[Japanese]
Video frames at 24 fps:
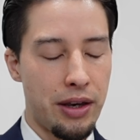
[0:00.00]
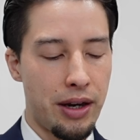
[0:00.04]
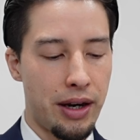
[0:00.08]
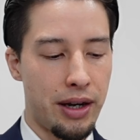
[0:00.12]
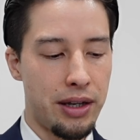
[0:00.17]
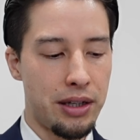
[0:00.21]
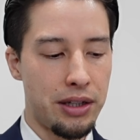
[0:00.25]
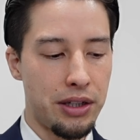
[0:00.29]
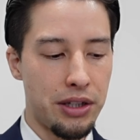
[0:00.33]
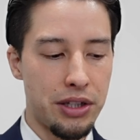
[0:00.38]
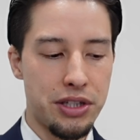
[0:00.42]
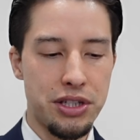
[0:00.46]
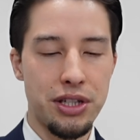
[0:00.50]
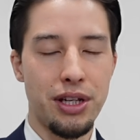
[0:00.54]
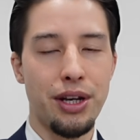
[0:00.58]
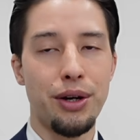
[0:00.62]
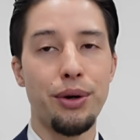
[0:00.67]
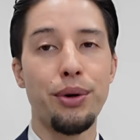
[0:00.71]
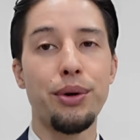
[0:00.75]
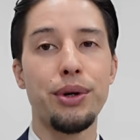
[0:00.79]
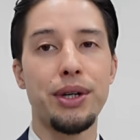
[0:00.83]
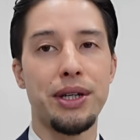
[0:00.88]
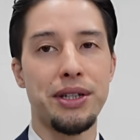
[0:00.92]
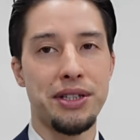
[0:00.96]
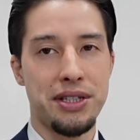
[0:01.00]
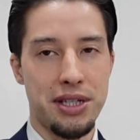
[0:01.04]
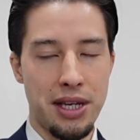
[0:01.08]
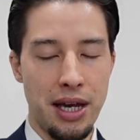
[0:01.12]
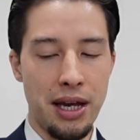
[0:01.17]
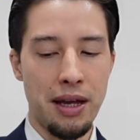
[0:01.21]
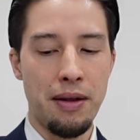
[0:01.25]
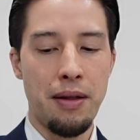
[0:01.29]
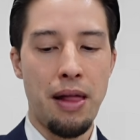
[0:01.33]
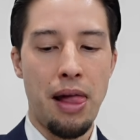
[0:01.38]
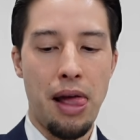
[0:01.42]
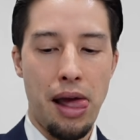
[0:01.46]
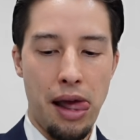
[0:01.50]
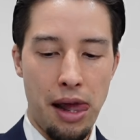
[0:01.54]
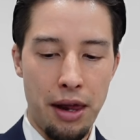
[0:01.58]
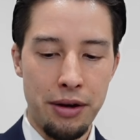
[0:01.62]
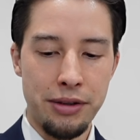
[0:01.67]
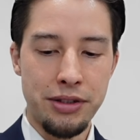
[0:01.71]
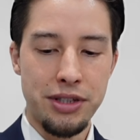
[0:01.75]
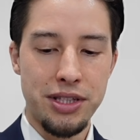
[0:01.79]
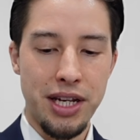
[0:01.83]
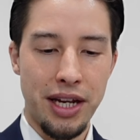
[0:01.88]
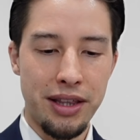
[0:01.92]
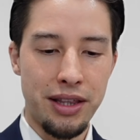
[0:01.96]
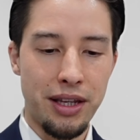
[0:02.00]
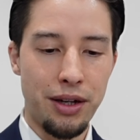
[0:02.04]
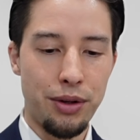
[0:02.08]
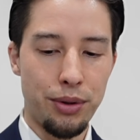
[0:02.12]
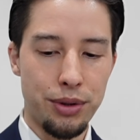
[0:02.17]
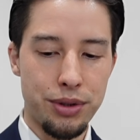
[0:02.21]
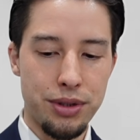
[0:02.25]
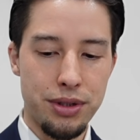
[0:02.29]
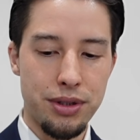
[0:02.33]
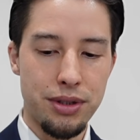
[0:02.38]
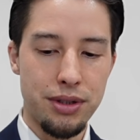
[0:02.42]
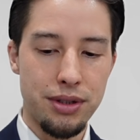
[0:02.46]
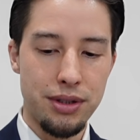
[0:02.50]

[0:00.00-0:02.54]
やはり一年発起して、うん、チャンネルを